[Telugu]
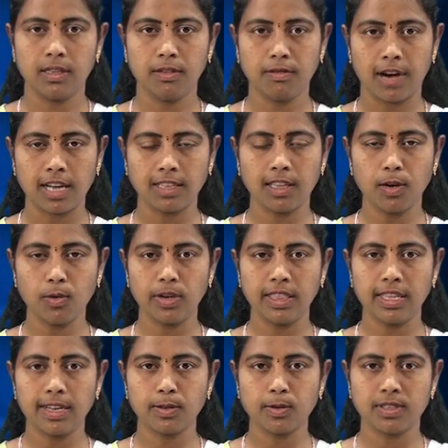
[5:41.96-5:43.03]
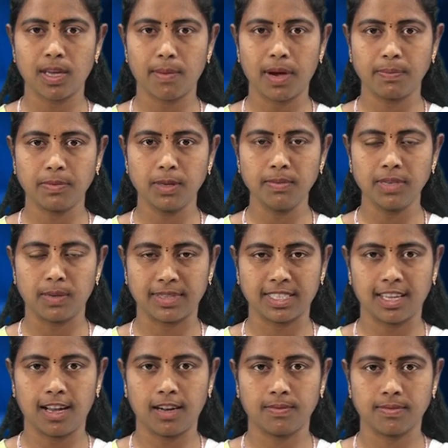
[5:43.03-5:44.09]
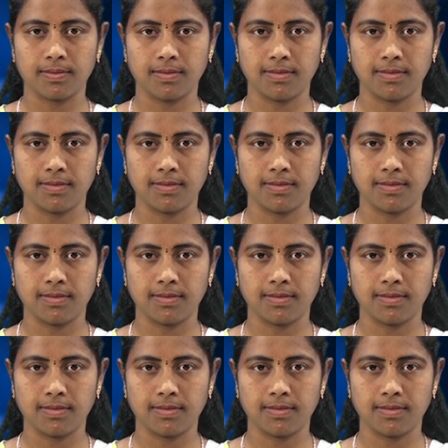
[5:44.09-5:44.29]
ఈ వార్తలు ఇంతటితో సమాప్తం నమస్కారం